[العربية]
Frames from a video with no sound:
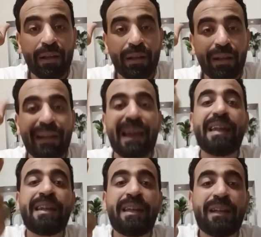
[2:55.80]

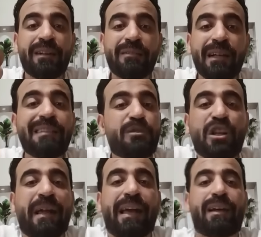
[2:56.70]
لاني انت مش
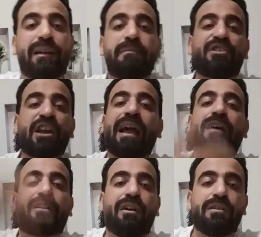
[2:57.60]
هتعمل حاجه مفيش اي حاجه
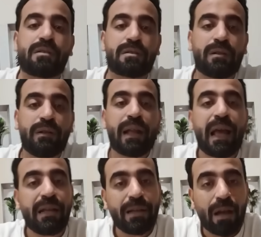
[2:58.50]
تتغير لا
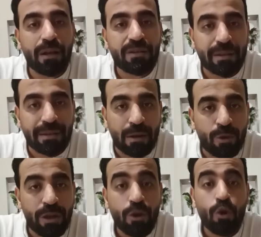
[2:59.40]
الاهلي هيخسر
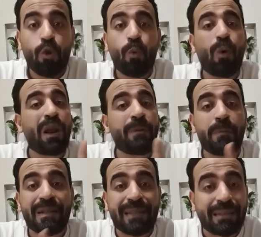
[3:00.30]
الدوري ولا
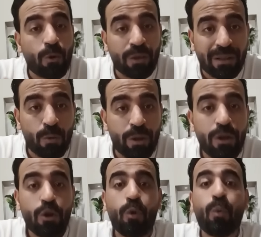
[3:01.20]
بيراميدز هتاخد الدوري
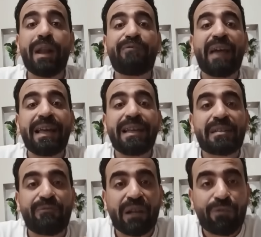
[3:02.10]
ولا في اي
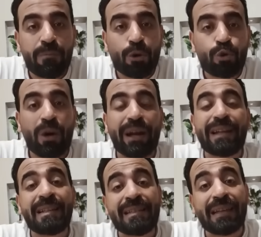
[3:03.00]
استفاده في الموضوع غير
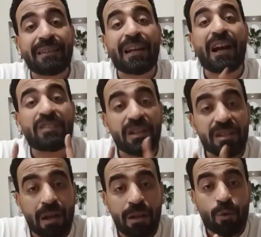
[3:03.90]
ان سيادتك
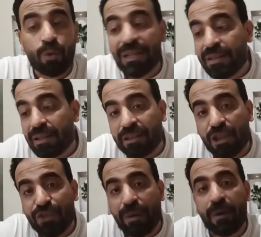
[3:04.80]
هتنزلق وتنزل
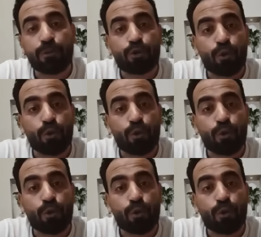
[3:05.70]
تكتشف ابار بترول